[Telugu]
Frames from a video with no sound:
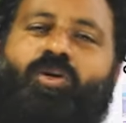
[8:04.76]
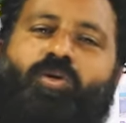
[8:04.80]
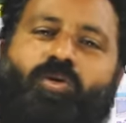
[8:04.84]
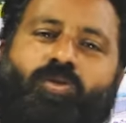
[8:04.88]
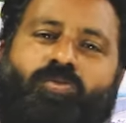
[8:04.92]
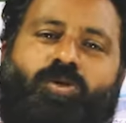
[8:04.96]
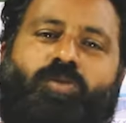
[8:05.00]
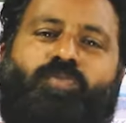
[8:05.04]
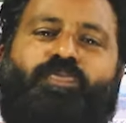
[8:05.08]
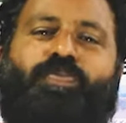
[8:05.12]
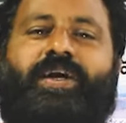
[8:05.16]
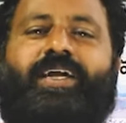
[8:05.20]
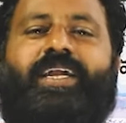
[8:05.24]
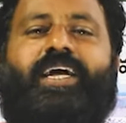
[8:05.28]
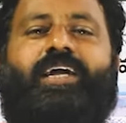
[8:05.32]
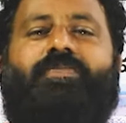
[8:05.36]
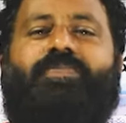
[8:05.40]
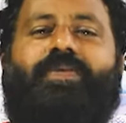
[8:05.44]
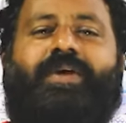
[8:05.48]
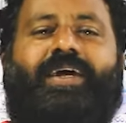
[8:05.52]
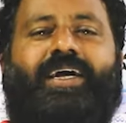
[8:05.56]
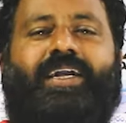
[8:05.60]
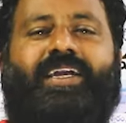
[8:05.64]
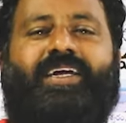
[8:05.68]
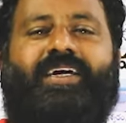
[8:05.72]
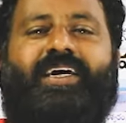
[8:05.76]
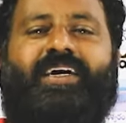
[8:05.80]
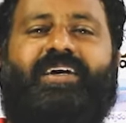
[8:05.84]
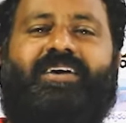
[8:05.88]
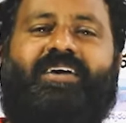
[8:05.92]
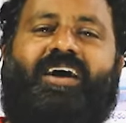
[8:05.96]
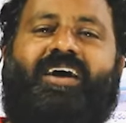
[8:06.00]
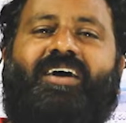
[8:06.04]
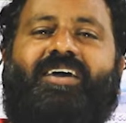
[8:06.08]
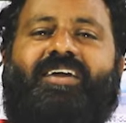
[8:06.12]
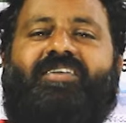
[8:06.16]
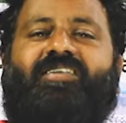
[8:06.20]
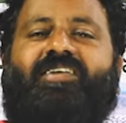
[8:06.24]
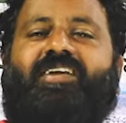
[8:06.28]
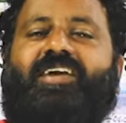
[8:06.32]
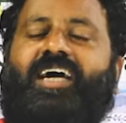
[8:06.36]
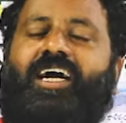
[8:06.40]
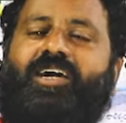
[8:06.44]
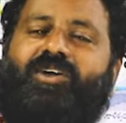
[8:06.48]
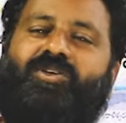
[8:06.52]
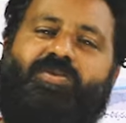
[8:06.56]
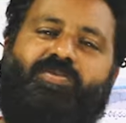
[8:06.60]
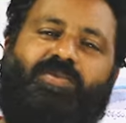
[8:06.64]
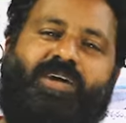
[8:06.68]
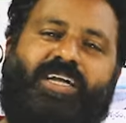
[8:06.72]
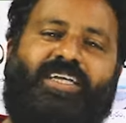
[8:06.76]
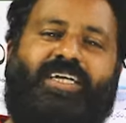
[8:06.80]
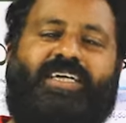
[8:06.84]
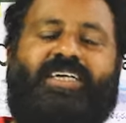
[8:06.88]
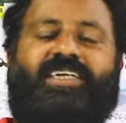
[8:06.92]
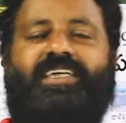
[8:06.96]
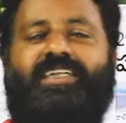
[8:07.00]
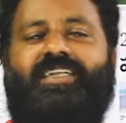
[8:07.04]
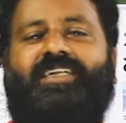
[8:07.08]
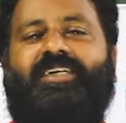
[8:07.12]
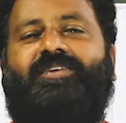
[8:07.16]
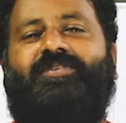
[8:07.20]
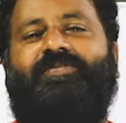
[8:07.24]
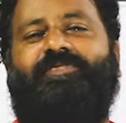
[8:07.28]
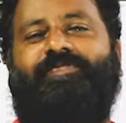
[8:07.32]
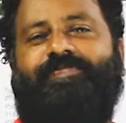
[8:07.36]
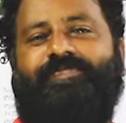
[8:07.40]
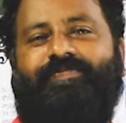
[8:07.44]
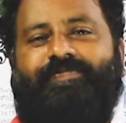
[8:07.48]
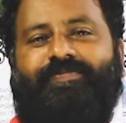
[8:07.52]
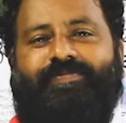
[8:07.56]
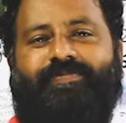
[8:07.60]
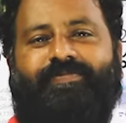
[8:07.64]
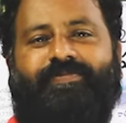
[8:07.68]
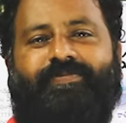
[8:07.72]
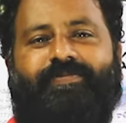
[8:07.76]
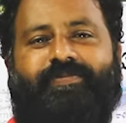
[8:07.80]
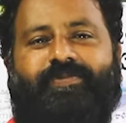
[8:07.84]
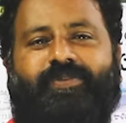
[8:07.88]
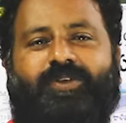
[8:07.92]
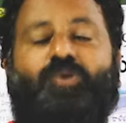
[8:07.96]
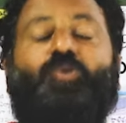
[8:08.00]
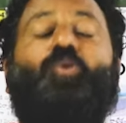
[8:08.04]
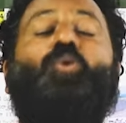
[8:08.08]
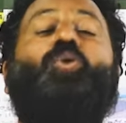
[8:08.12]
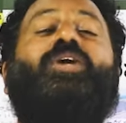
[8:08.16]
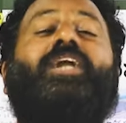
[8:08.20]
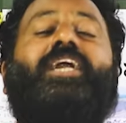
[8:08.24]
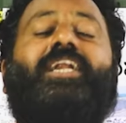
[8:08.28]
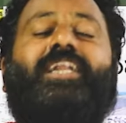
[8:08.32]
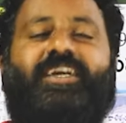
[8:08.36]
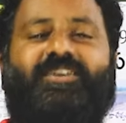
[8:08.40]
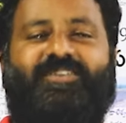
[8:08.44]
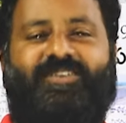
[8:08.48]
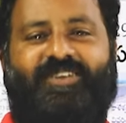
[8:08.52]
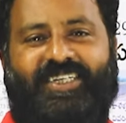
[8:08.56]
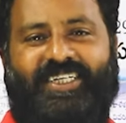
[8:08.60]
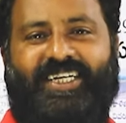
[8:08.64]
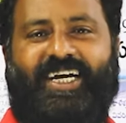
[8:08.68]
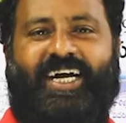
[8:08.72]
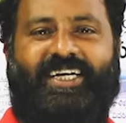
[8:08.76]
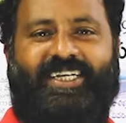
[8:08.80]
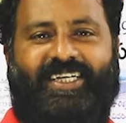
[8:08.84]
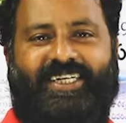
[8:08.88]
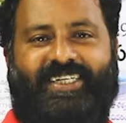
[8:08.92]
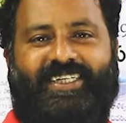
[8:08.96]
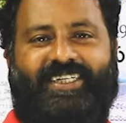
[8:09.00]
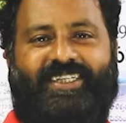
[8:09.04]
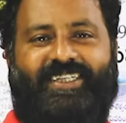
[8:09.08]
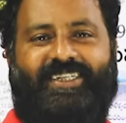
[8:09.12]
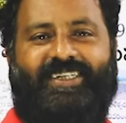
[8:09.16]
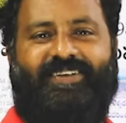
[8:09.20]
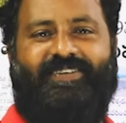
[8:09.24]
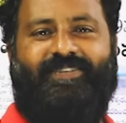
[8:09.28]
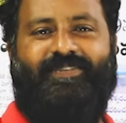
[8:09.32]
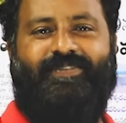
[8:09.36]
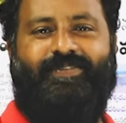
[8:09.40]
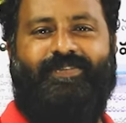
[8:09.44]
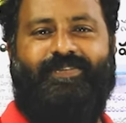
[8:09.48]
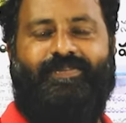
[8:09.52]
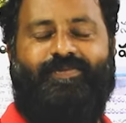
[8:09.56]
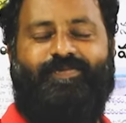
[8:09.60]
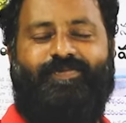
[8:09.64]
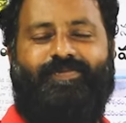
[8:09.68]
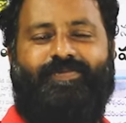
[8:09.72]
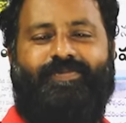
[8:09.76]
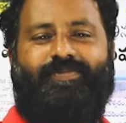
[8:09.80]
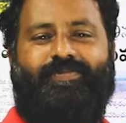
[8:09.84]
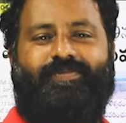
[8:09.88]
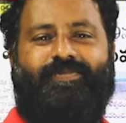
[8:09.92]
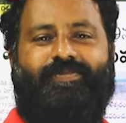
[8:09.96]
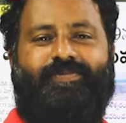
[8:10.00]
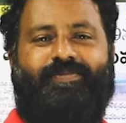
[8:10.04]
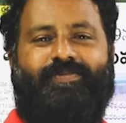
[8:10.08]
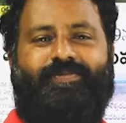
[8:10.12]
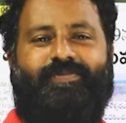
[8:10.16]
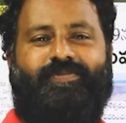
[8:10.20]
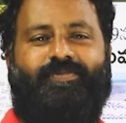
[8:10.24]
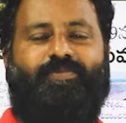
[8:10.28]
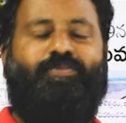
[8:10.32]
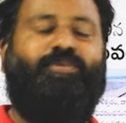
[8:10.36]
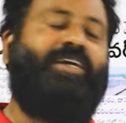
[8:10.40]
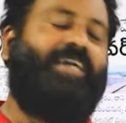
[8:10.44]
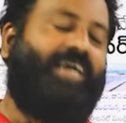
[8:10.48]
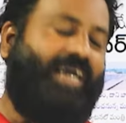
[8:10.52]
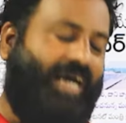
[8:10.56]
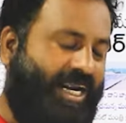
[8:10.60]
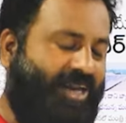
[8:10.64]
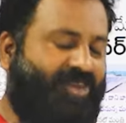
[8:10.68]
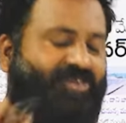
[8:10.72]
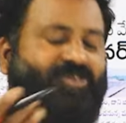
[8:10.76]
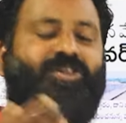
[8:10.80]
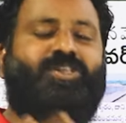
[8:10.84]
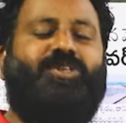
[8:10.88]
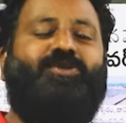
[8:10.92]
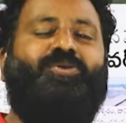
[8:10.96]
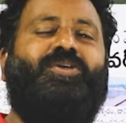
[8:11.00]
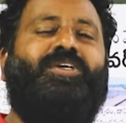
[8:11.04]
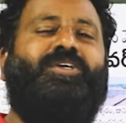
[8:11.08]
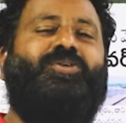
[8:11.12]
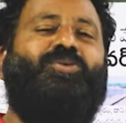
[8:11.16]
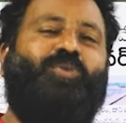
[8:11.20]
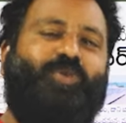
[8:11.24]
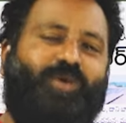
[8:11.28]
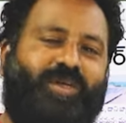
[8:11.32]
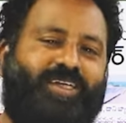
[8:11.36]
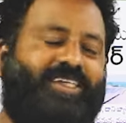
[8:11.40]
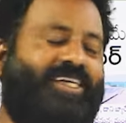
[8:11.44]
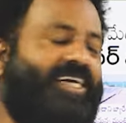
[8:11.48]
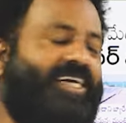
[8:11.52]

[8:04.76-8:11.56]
ఓ ముప్పై నలభై ఏళ్ళుగా కాంగ్రెస్ కట్టుడు బంద్ చేసింది కుట్రలు చేసుడు స్టార్ట్ చేసింది మీకు ఆలోచించు చూడ